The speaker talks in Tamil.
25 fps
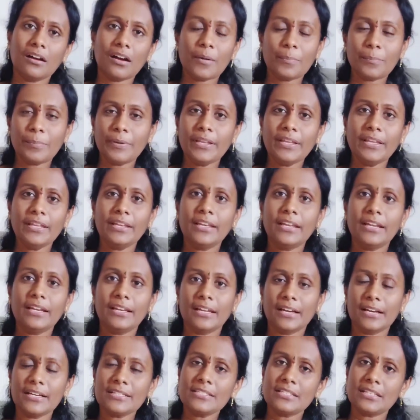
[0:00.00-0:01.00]
அப்படி
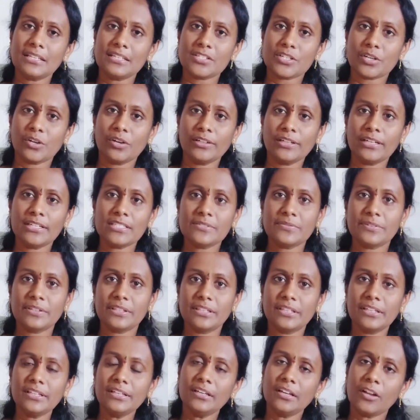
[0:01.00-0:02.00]
இல்லைன்னா சில சாக்லேட்ஸ்
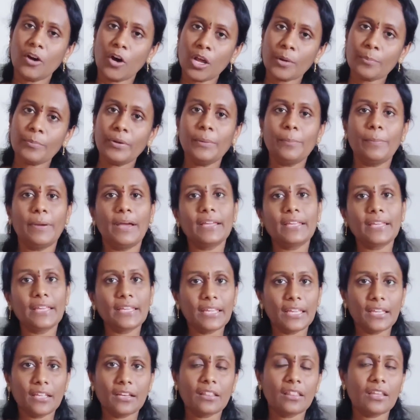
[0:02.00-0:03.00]
வந்து நார்மல்
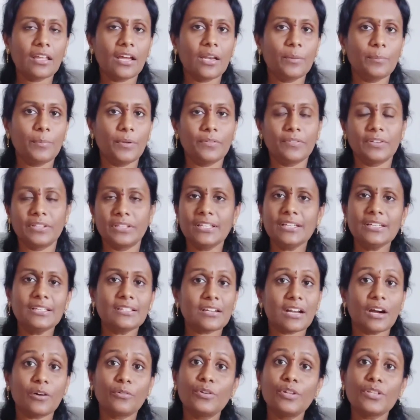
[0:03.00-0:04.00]
பேக்கிங்கே இருந்தாலுமே வந்து
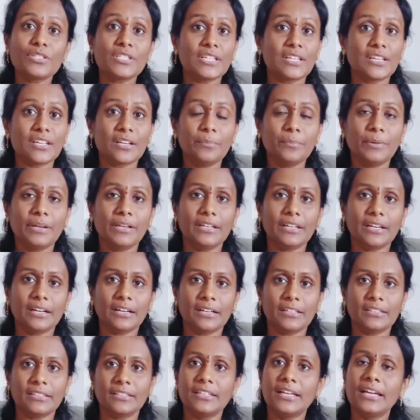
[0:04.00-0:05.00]
அவ்வளோ சீக்கிரம் மெல்ட்
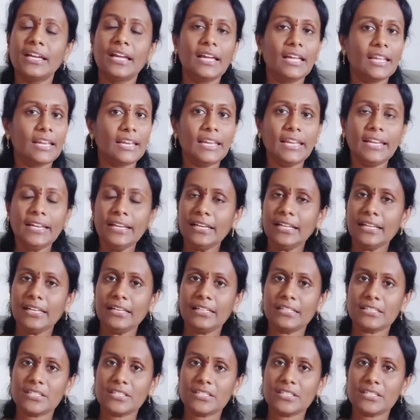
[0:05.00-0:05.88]
ஆகாது லிண்டல்